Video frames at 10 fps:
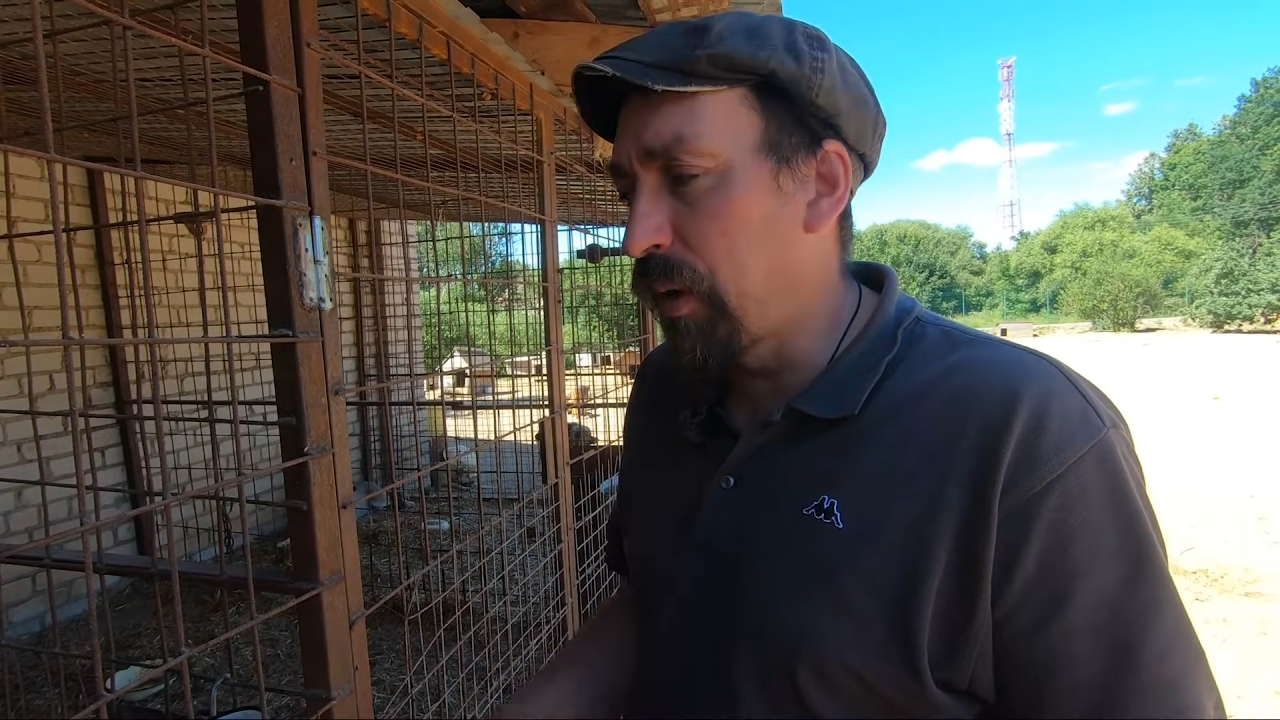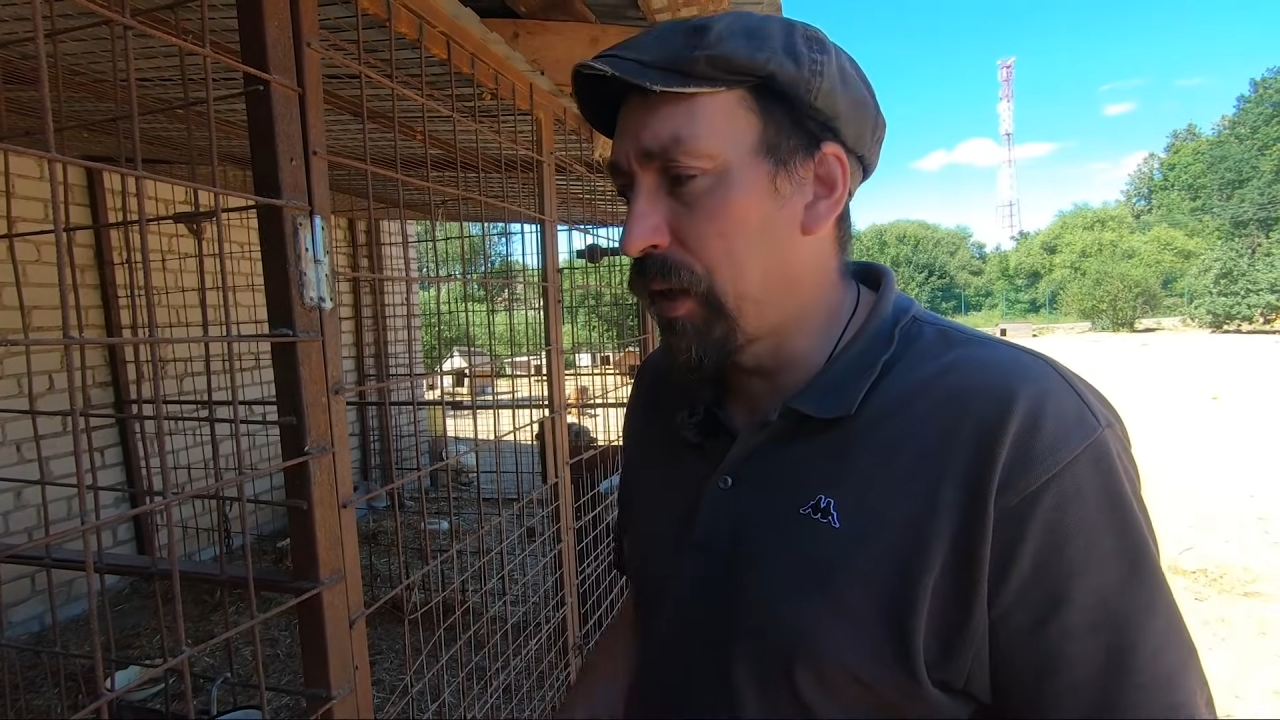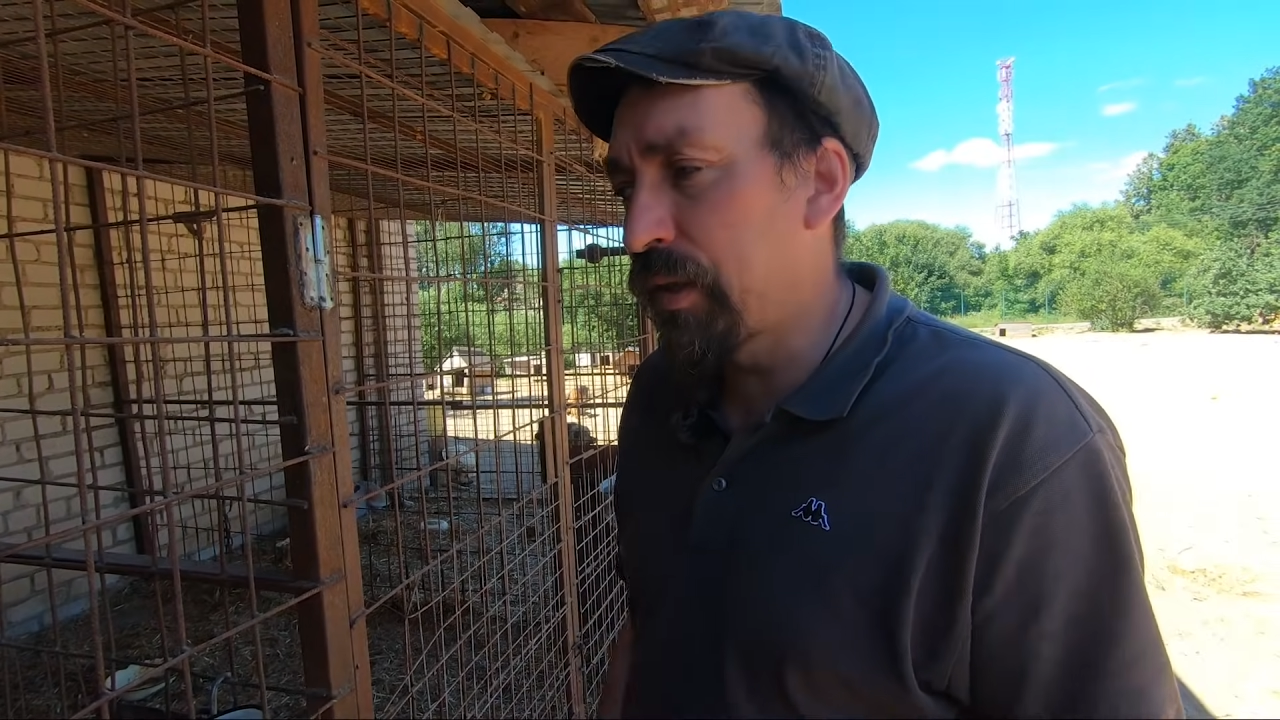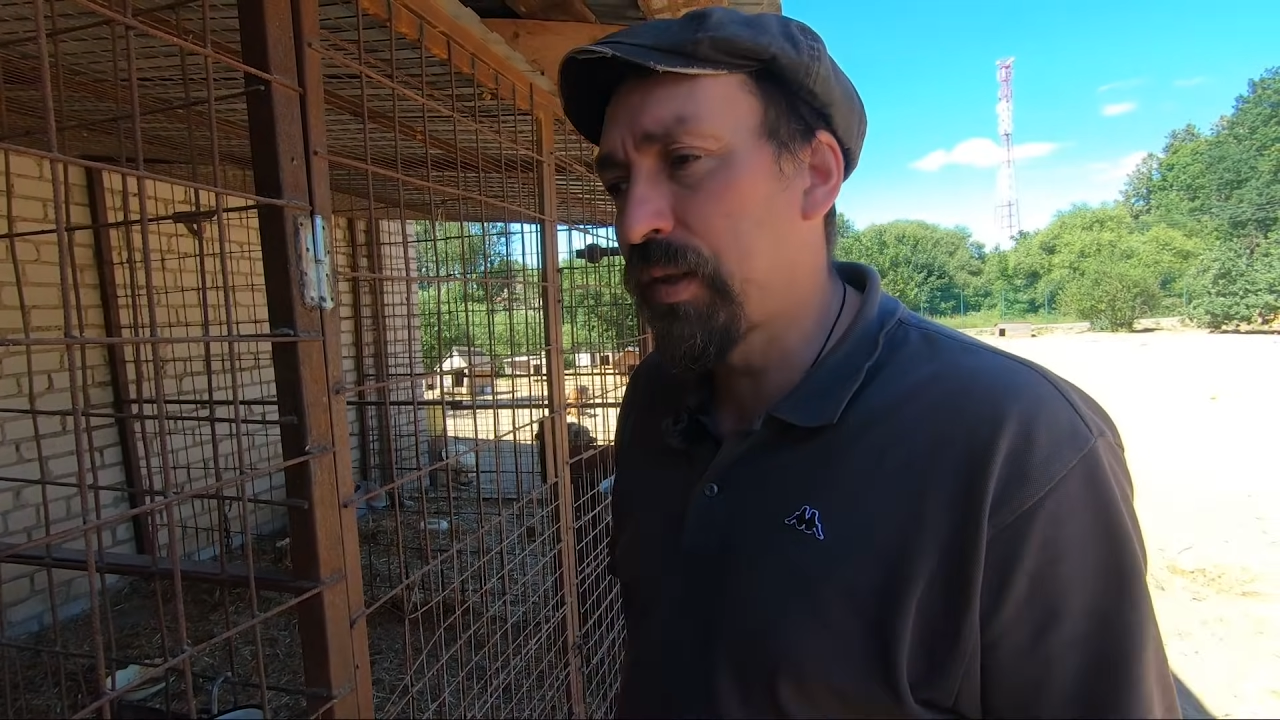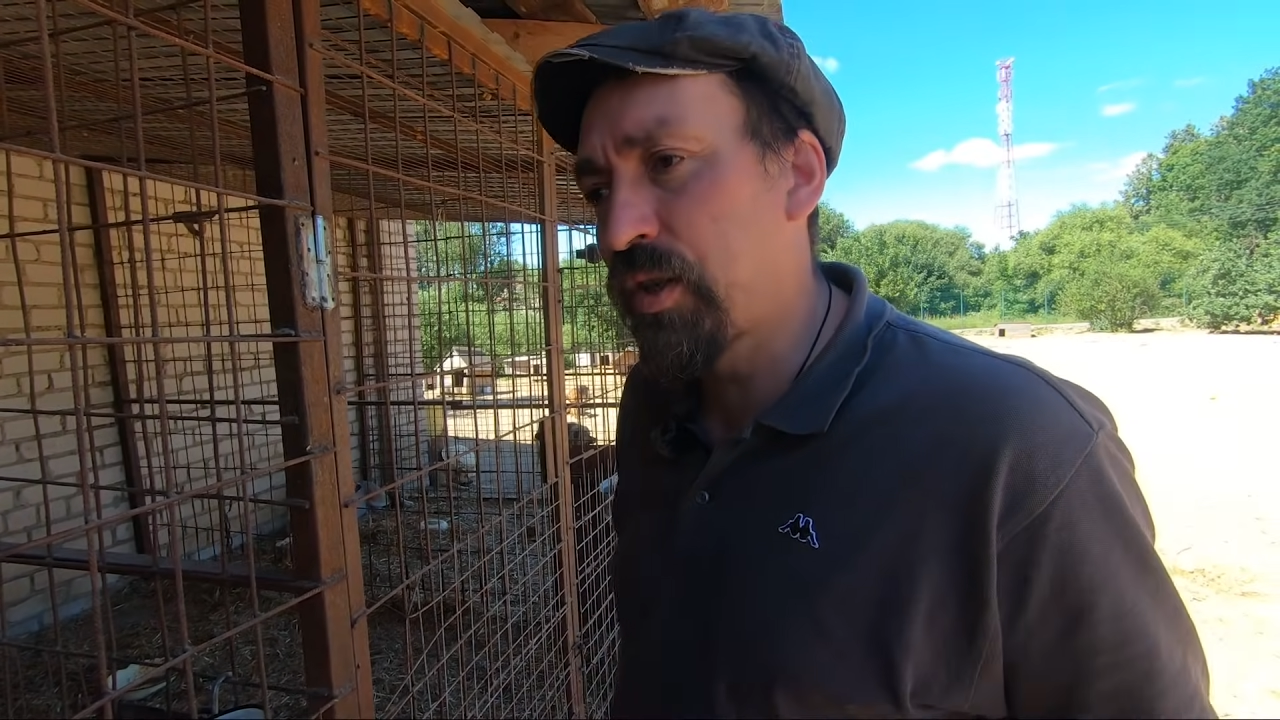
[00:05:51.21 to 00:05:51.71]

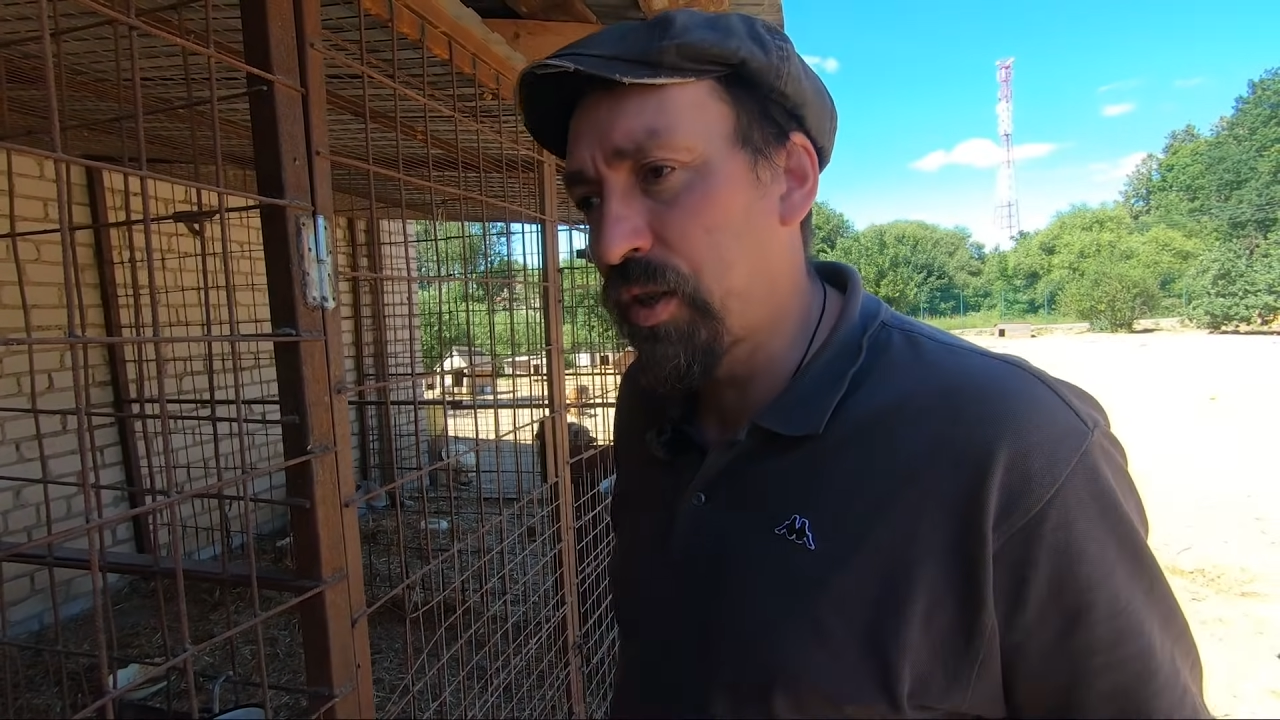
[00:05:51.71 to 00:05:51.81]
боится